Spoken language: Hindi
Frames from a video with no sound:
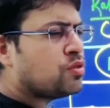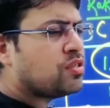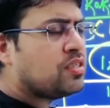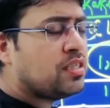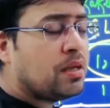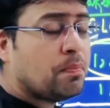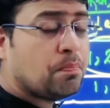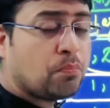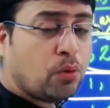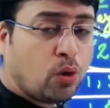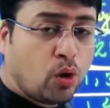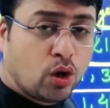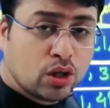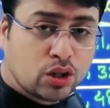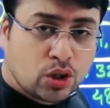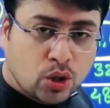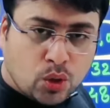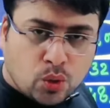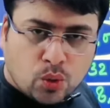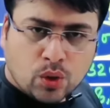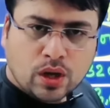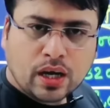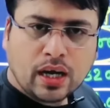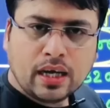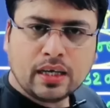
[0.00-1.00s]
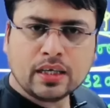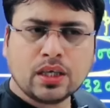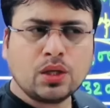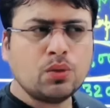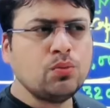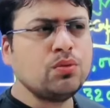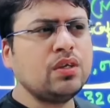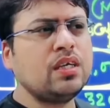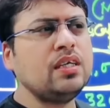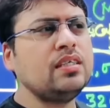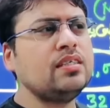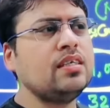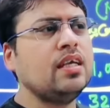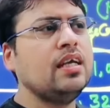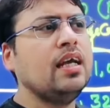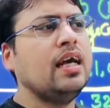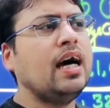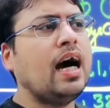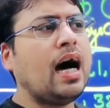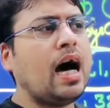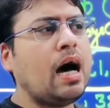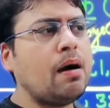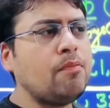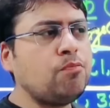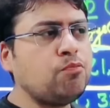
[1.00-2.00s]
को उसने बहुत रोका क्योंकि
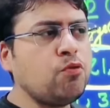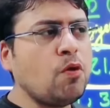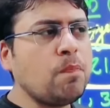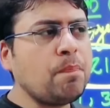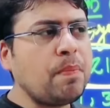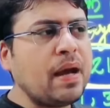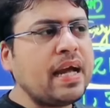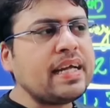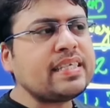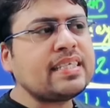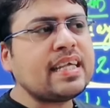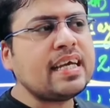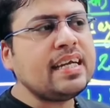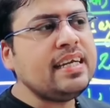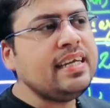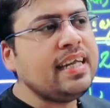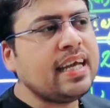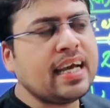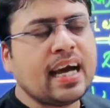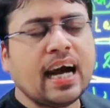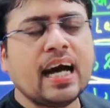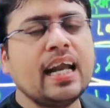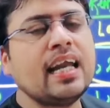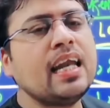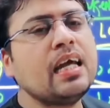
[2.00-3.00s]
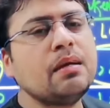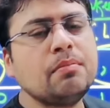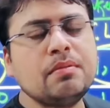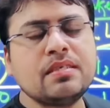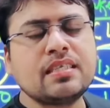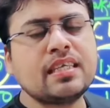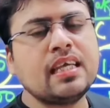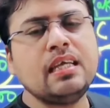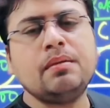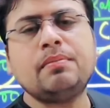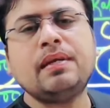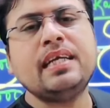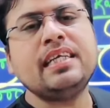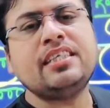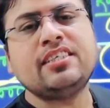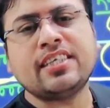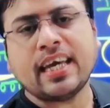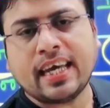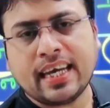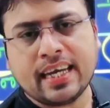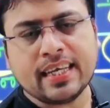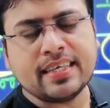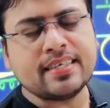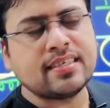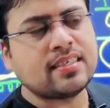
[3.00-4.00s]
अब वो पैसा निकालना अब इसके लिए बड़ी
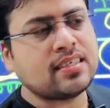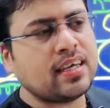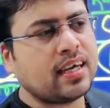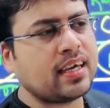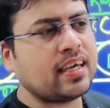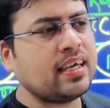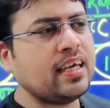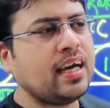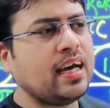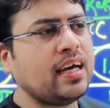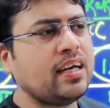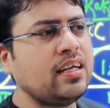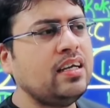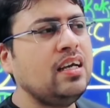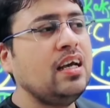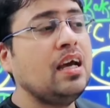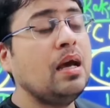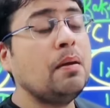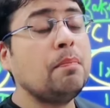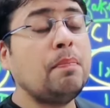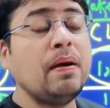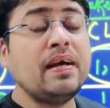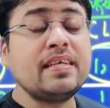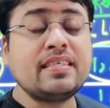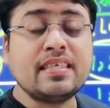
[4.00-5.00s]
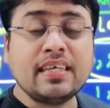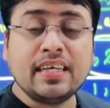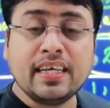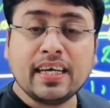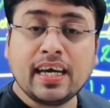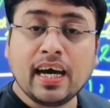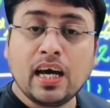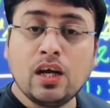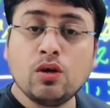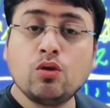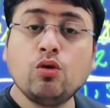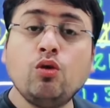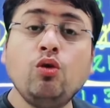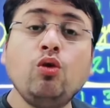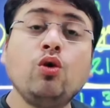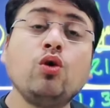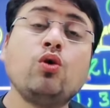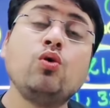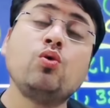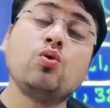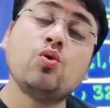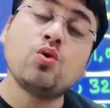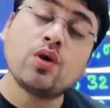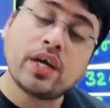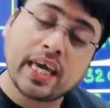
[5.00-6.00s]
चैलेंज था कि यार पैसे निकाल को
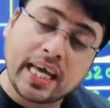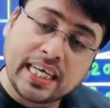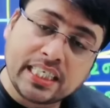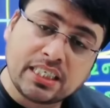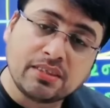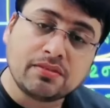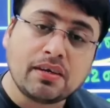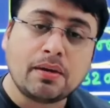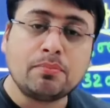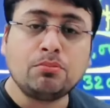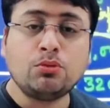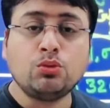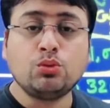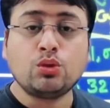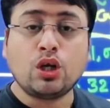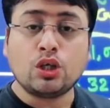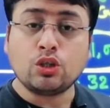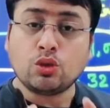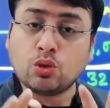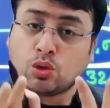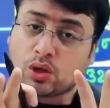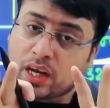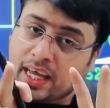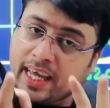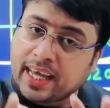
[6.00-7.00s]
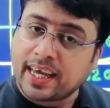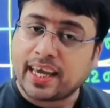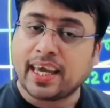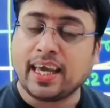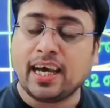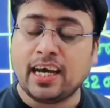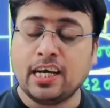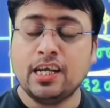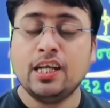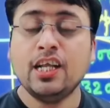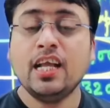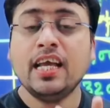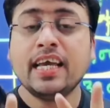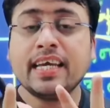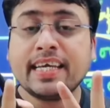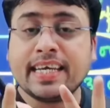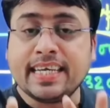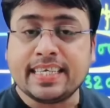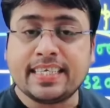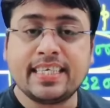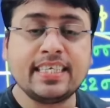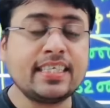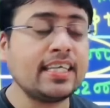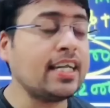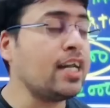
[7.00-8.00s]
लोगों को क्या जवाब दूंगा तो रह गया
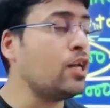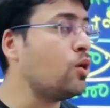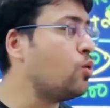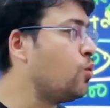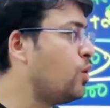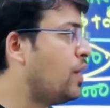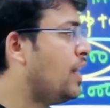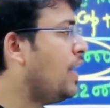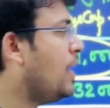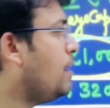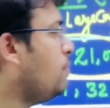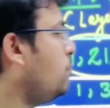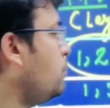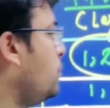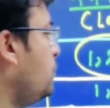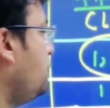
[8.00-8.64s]
किसी तरह रुक गया